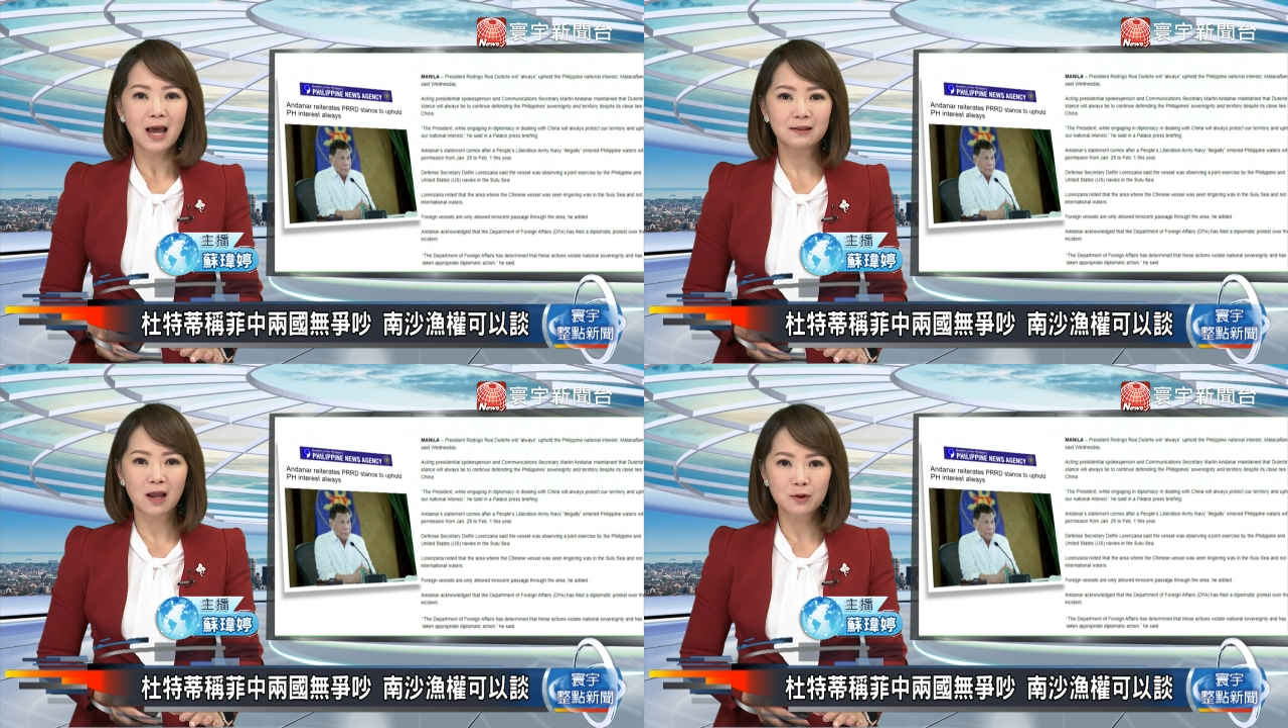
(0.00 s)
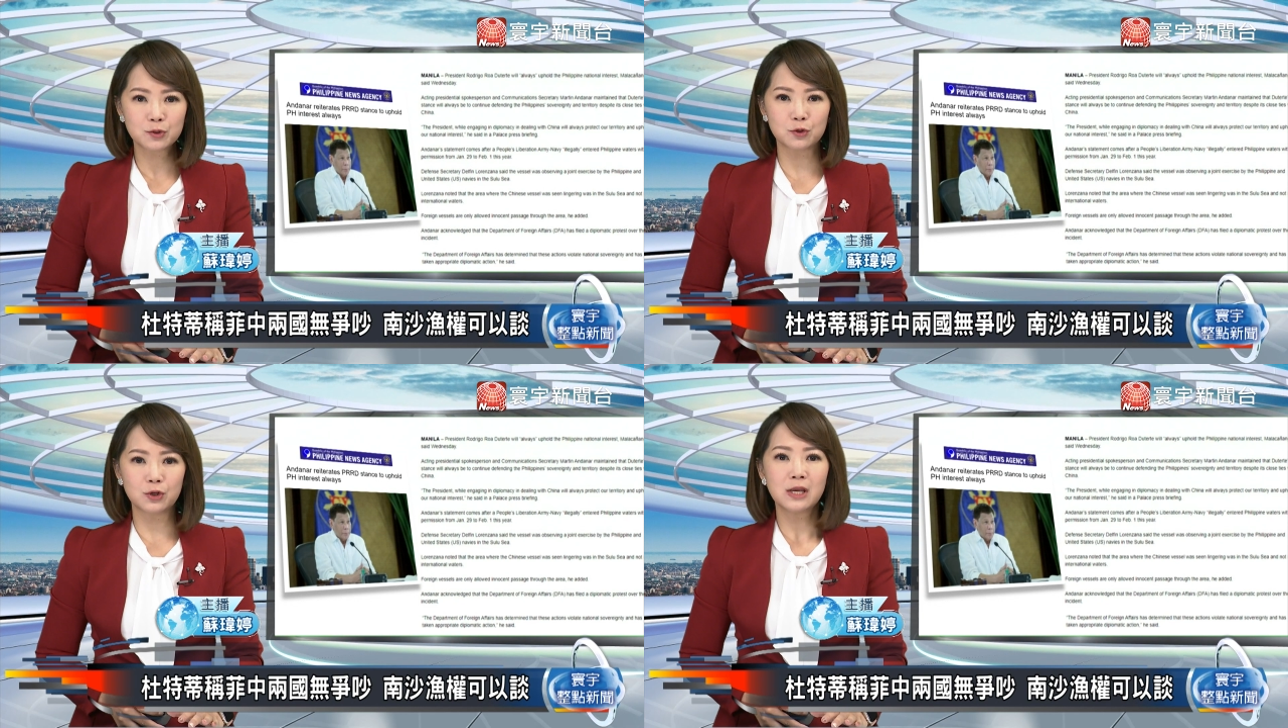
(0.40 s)
当
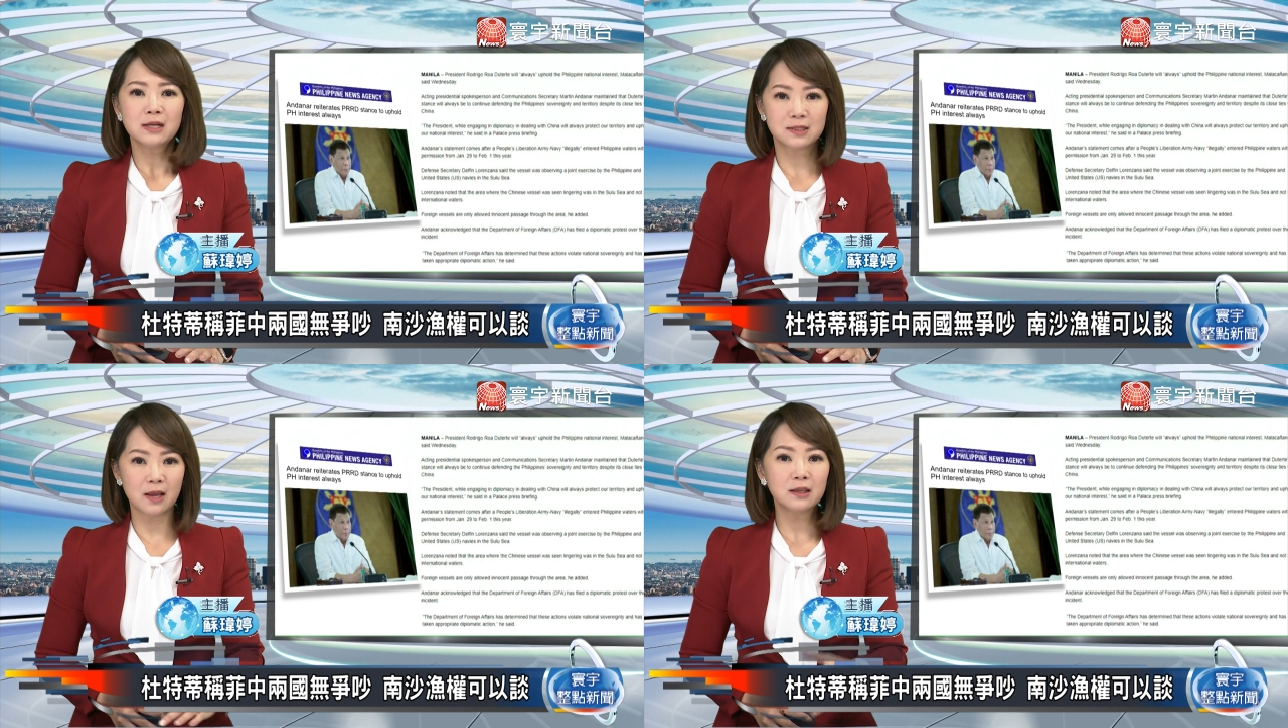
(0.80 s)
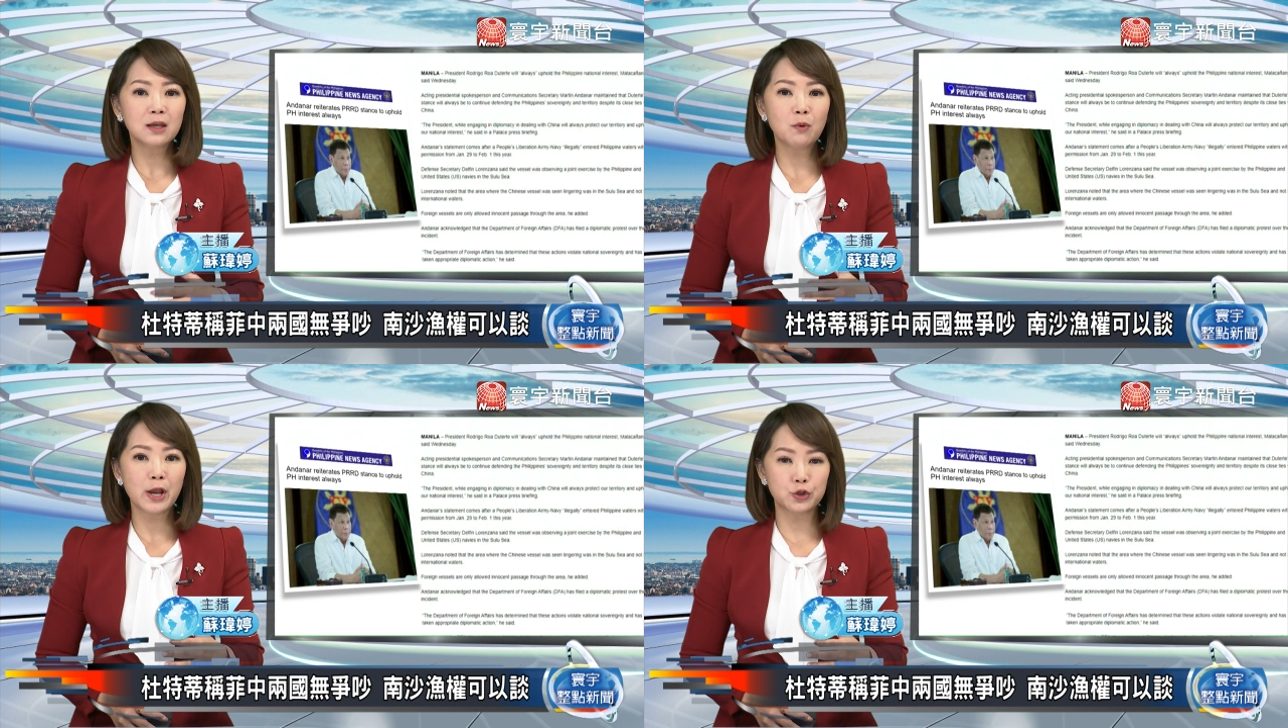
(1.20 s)
局曾
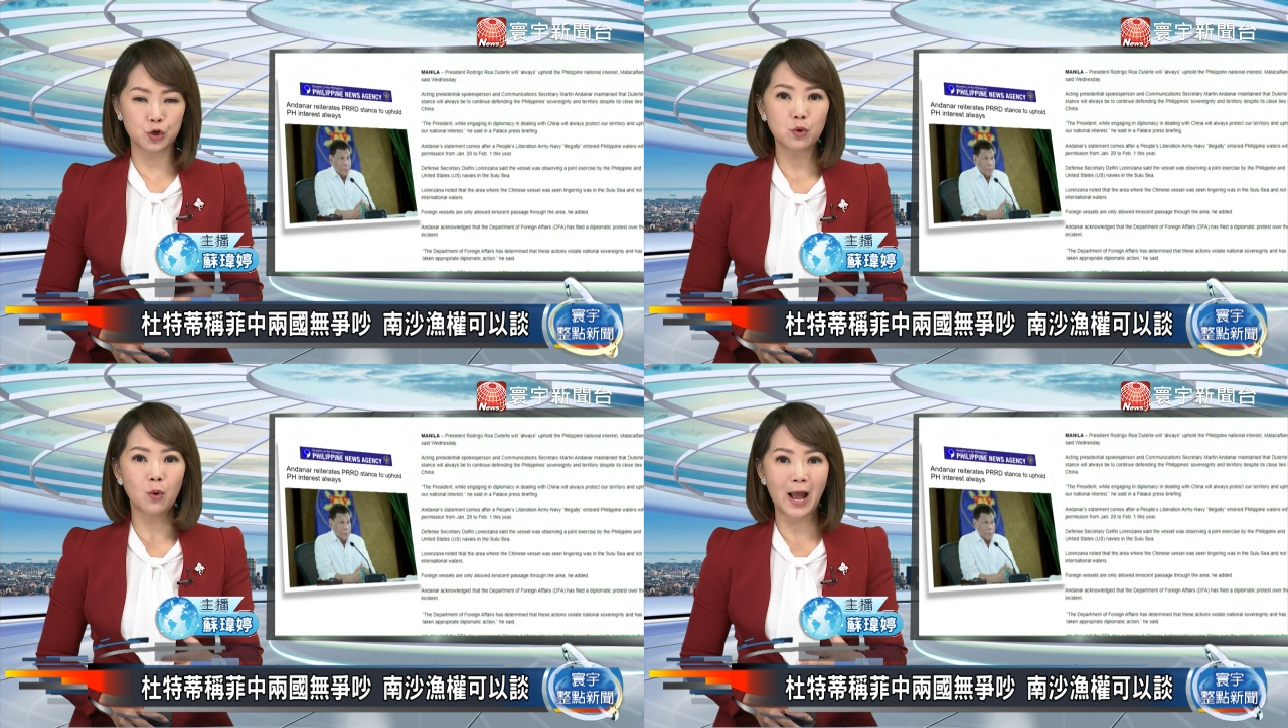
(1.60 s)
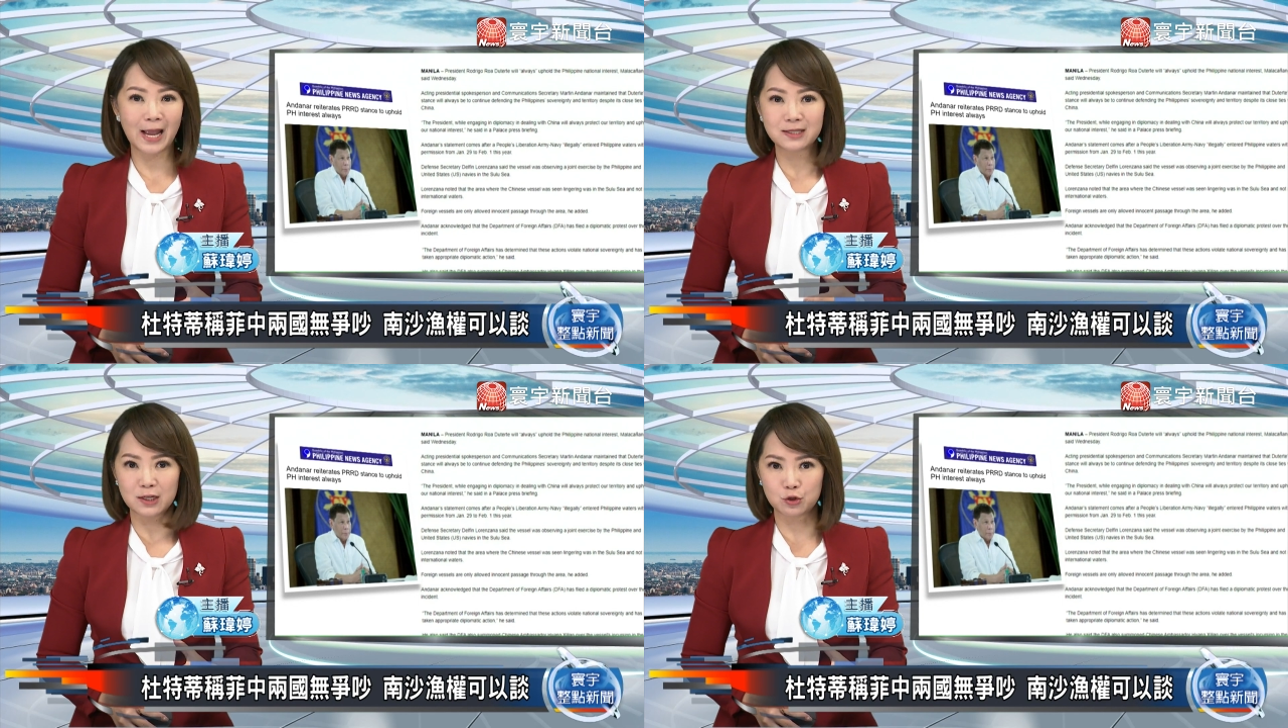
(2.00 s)
因为中国
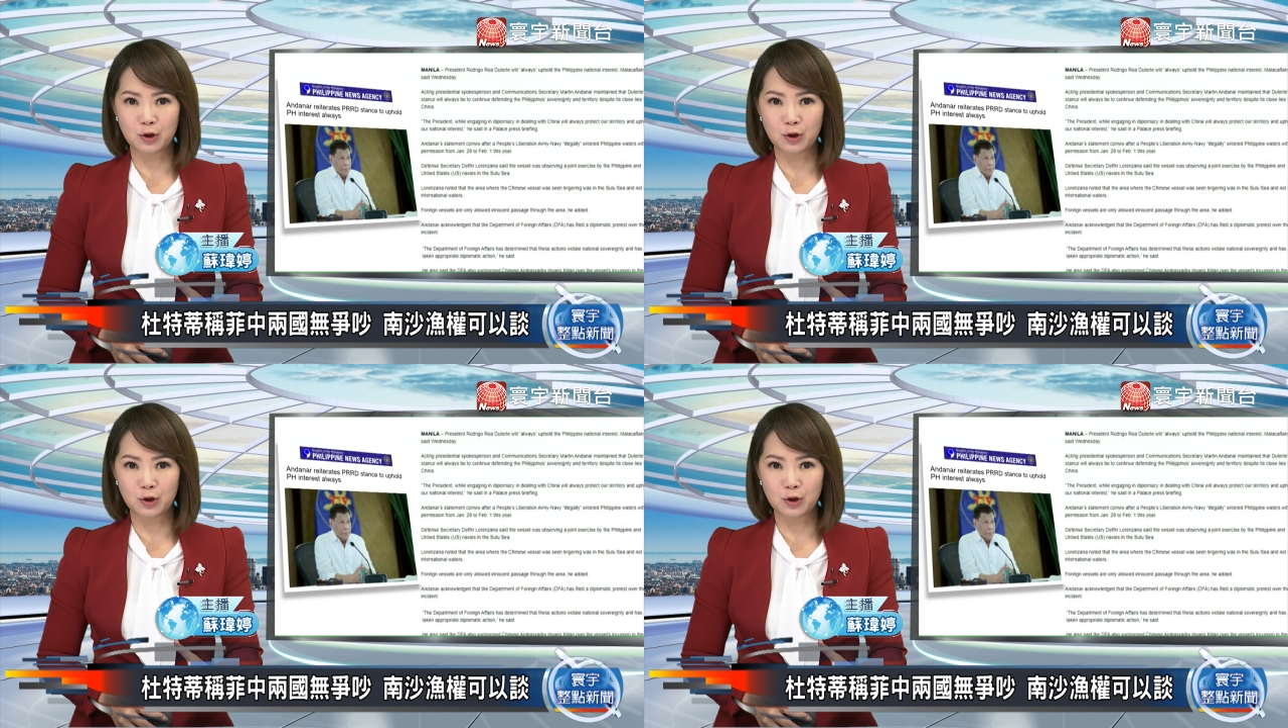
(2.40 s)
海警